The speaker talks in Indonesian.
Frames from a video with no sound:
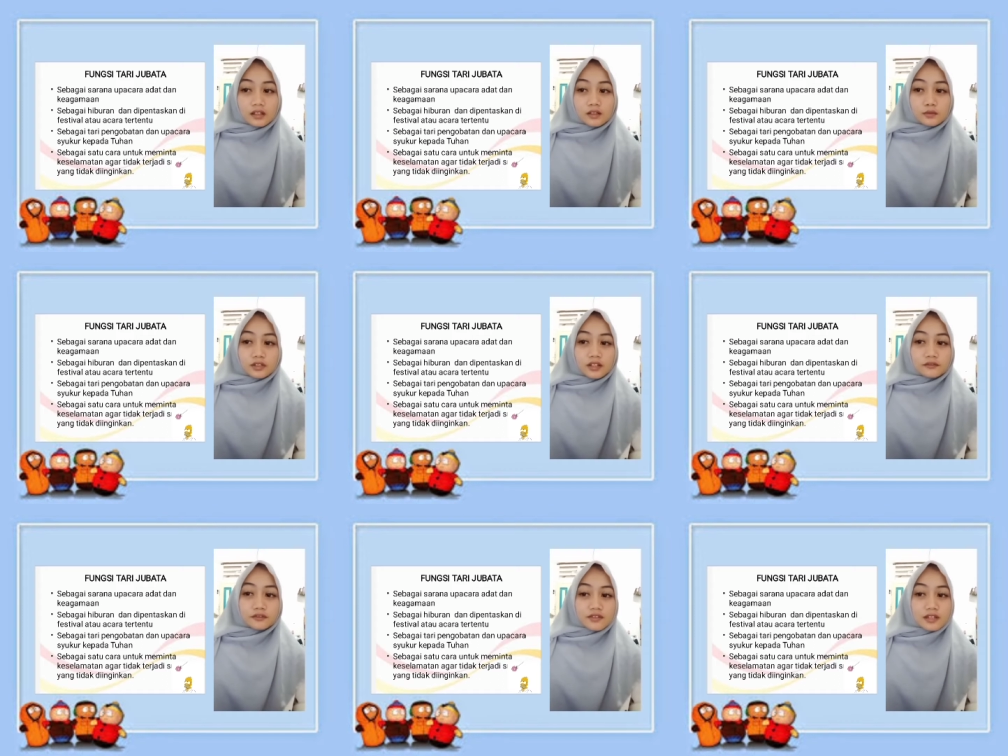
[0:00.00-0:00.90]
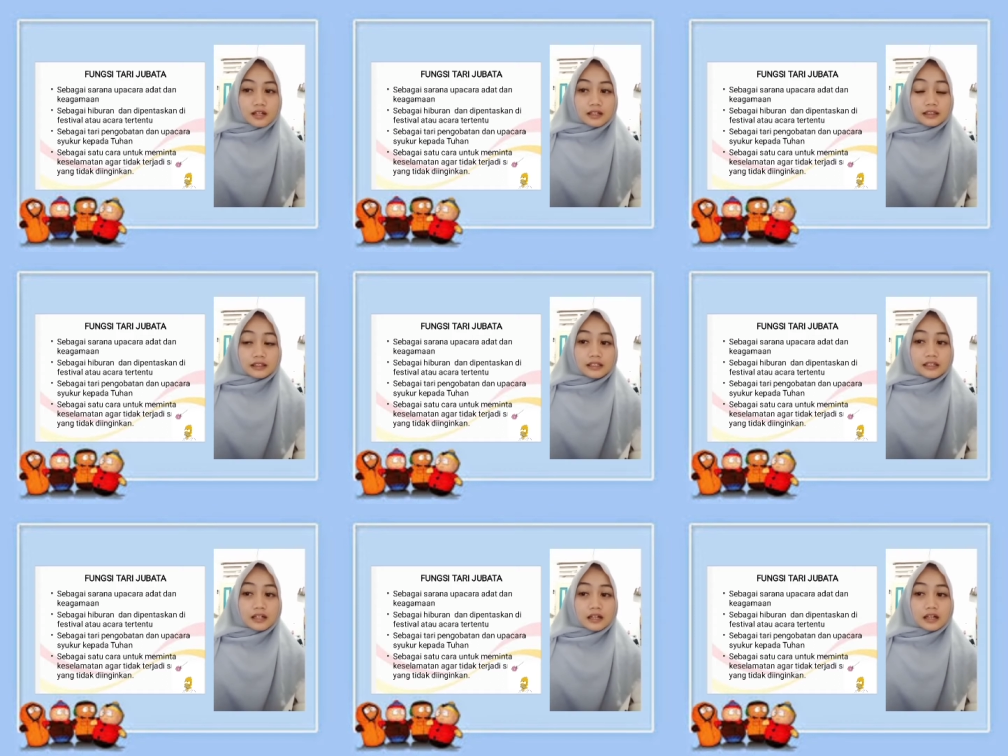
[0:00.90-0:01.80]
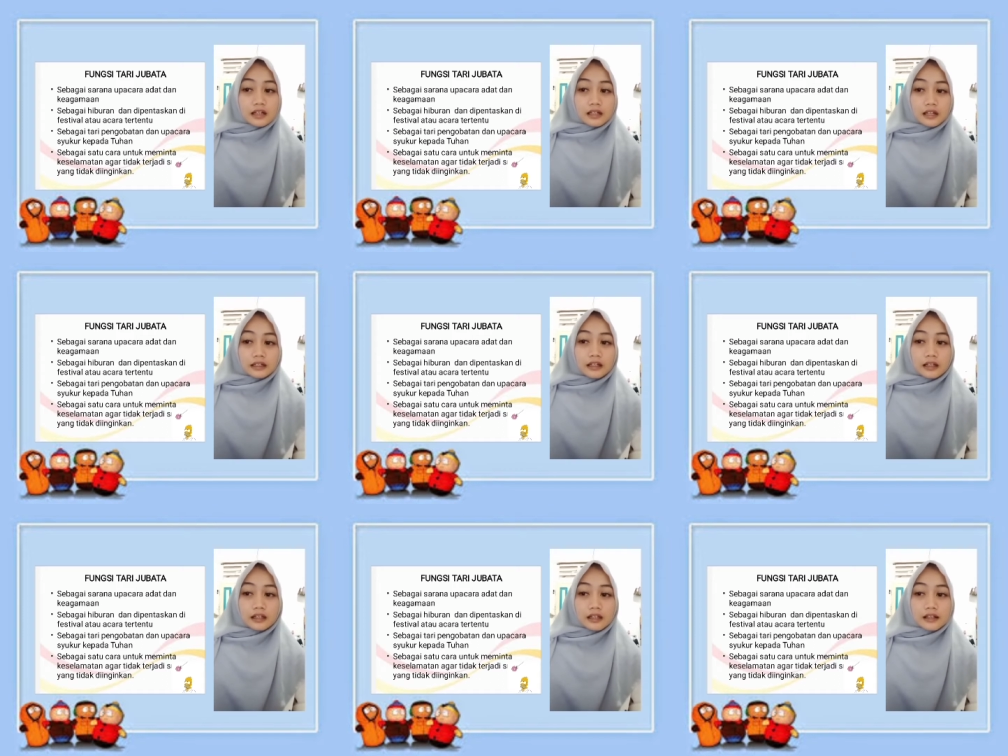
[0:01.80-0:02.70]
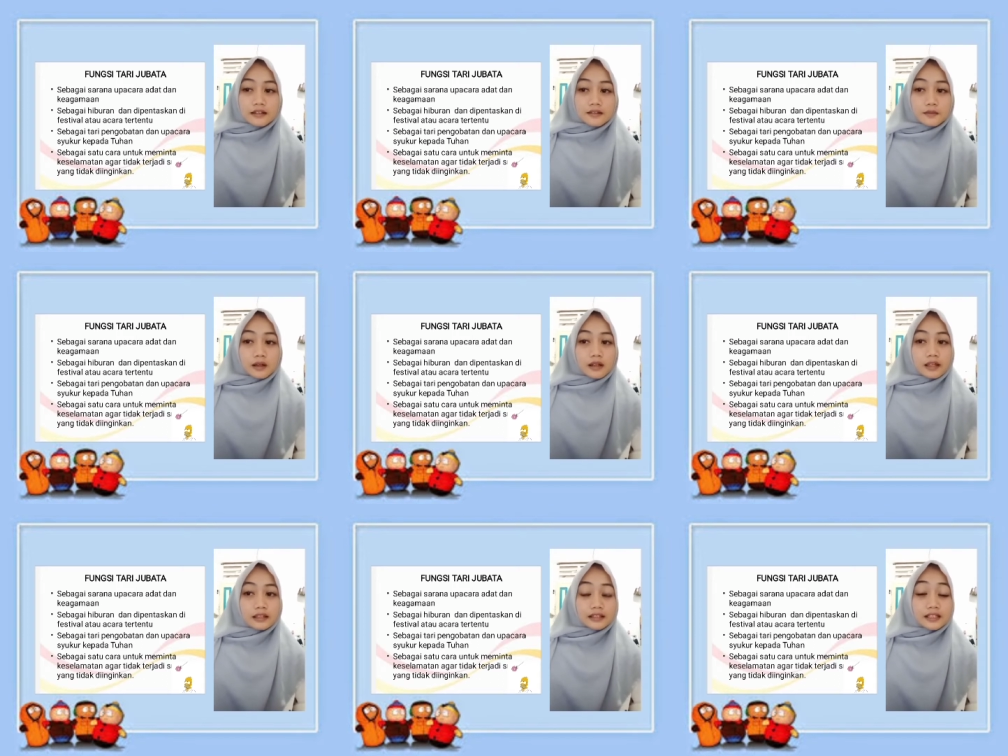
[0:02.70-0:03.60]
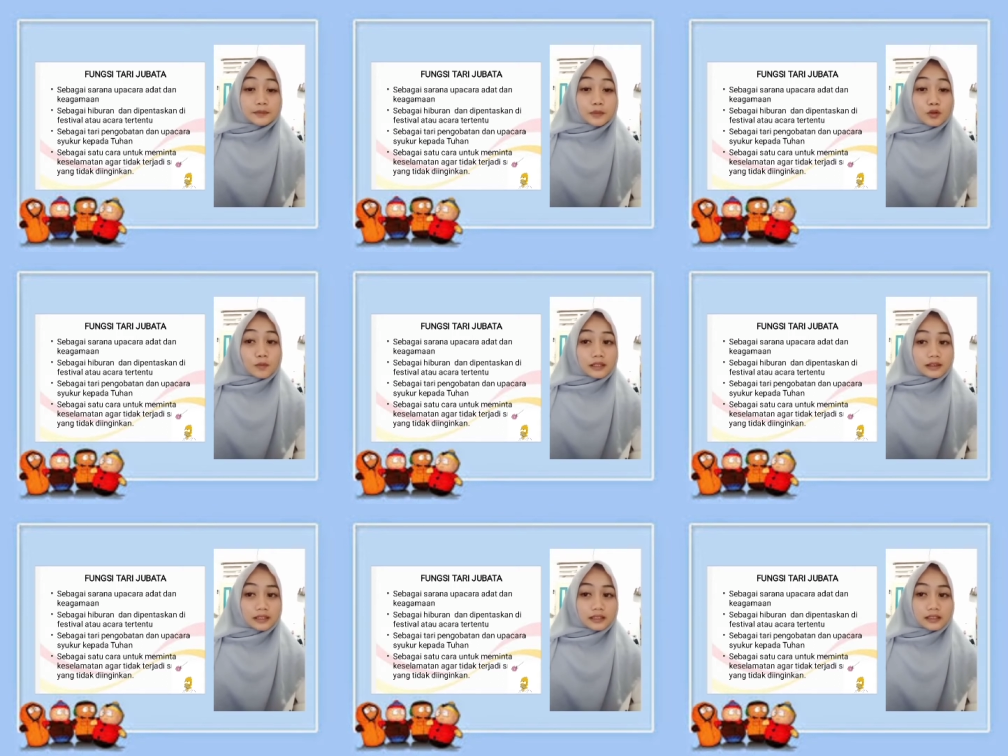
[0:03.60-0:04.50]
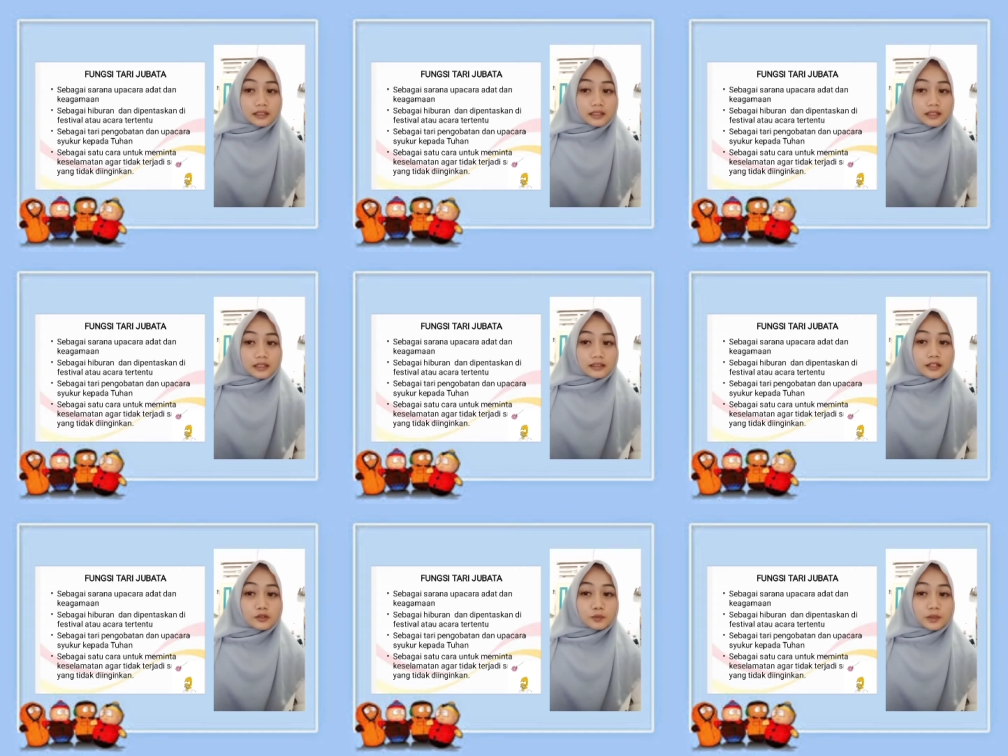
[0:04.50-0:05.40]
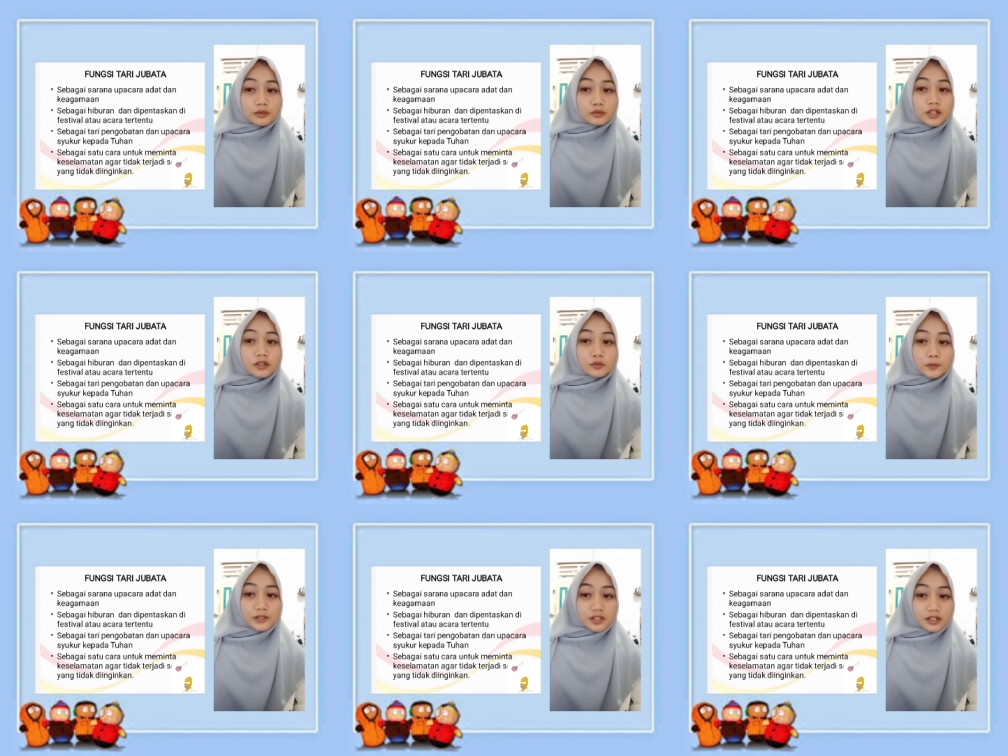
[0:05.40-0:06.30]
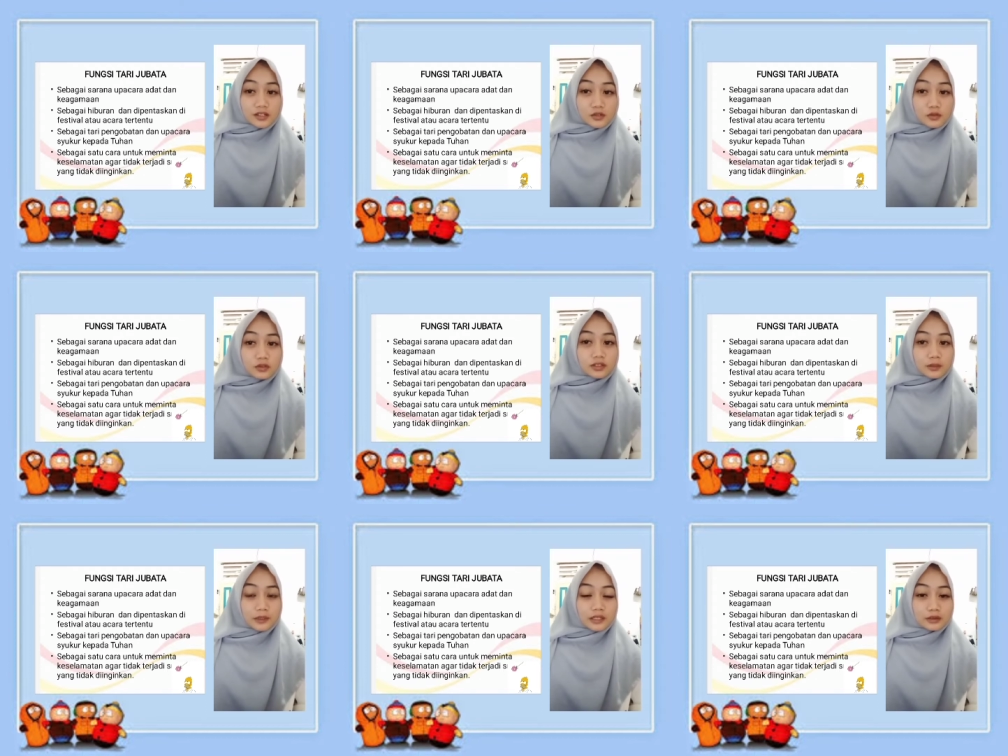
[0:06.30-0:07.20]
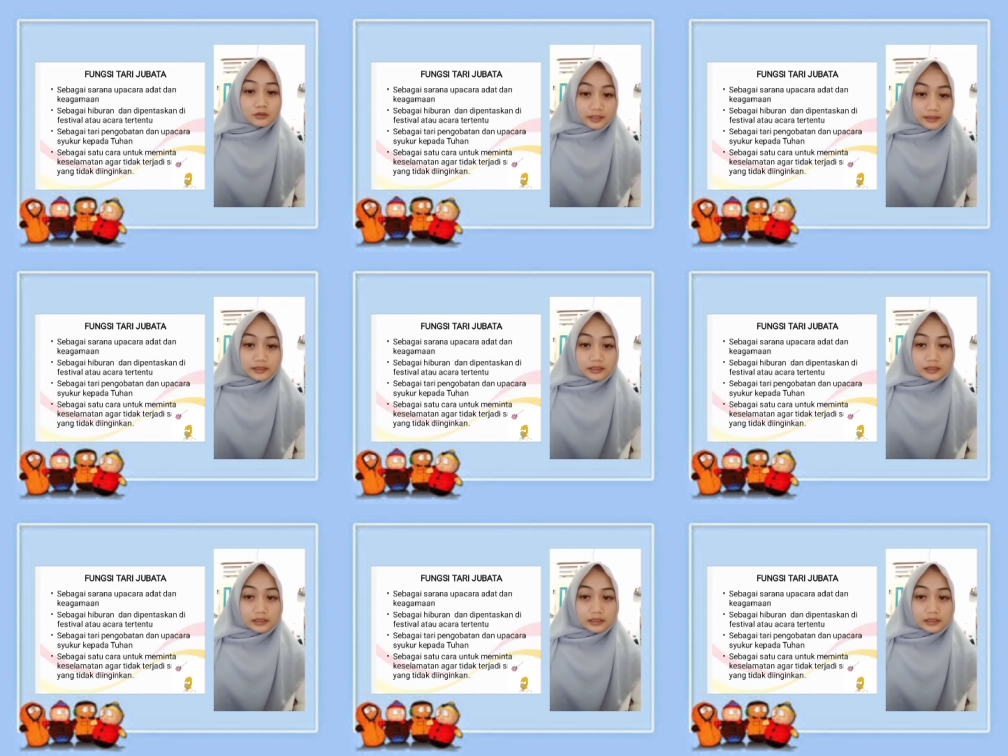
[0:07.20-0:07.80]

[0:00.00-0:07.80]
Kemudian fungsi yang ketiga adalah sebagai tari pengobatan dan, upa, dan upacara syukur kepada Tuhan.